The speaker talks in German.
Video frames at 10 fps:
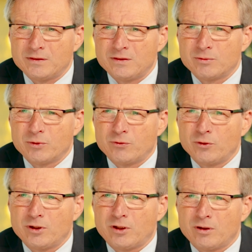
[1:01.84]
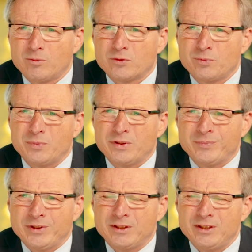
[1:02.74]
Das ist mir völlig klar. Was man mit
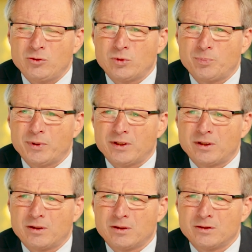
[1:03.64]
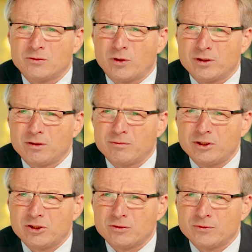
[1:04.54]
mir nicht durchbringen kann, ist
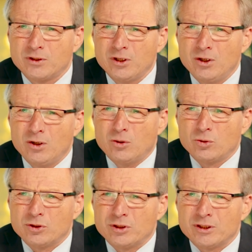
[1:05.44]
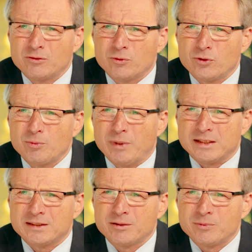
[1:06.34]
Freundelwirtschaft oder irgendwelche
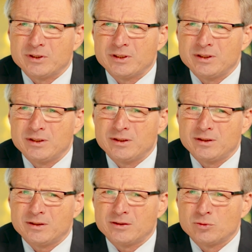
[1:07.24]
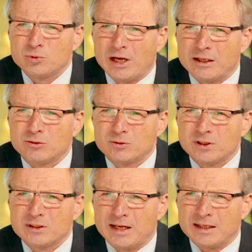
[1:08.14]
Maßnahmen, die äh, zum Schaden
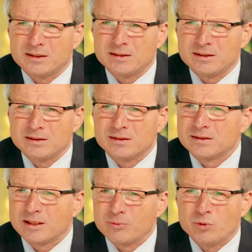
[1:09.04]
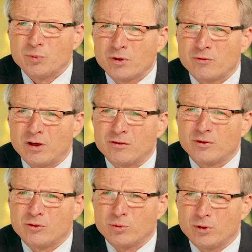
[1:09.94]
unseres Landes sind. Das geht mit mir auf alle
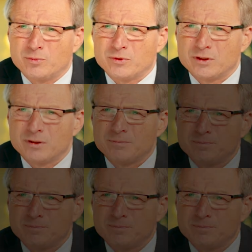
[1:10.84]
Fälle überhaupt nicht.